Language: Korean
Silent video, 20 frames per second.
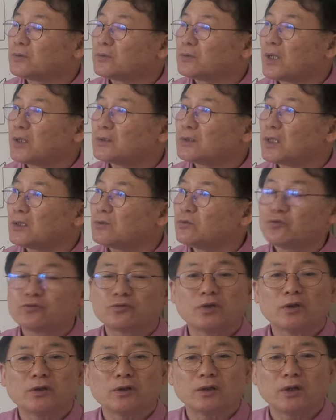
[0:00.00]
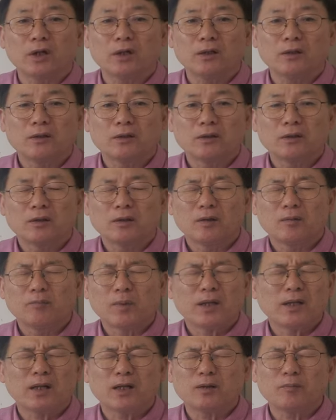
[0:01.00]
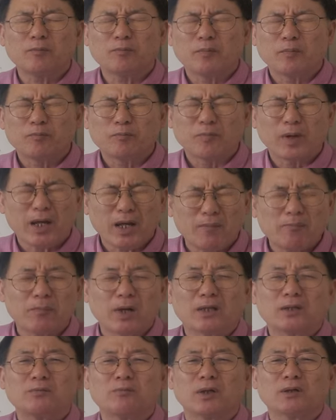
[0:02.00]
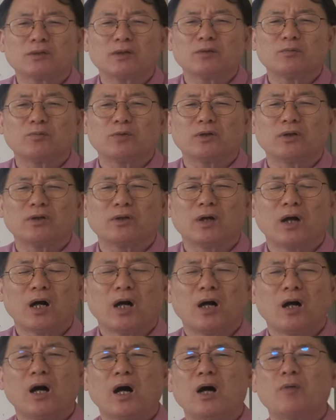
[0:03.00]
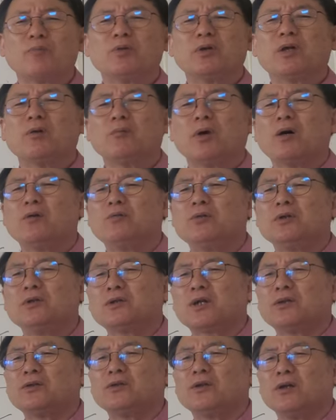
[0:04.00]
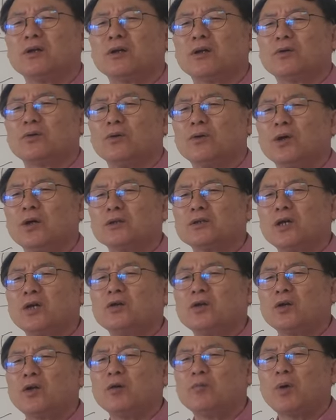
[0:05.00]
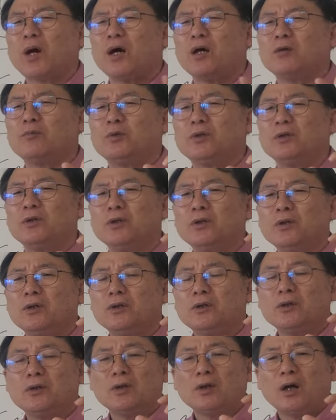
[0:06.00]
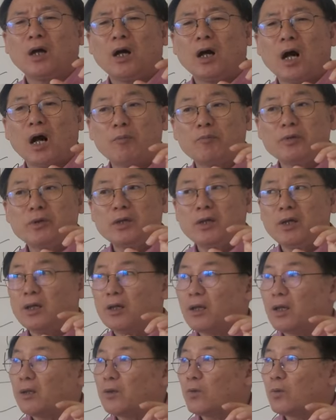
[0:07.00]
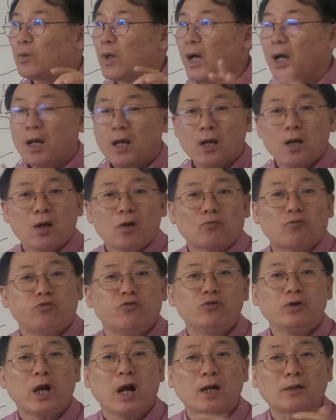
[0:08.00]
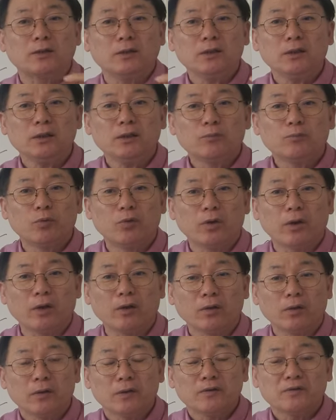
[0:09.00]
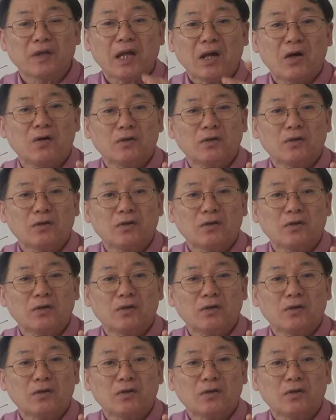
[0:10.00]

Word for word: 4장 6절인가? 말라기 맨 마지막 절이 뭐예요? 아비의 마음을 자녀에게로 자녀의 마음을 아비에게로가 구약의 뭐예요? 새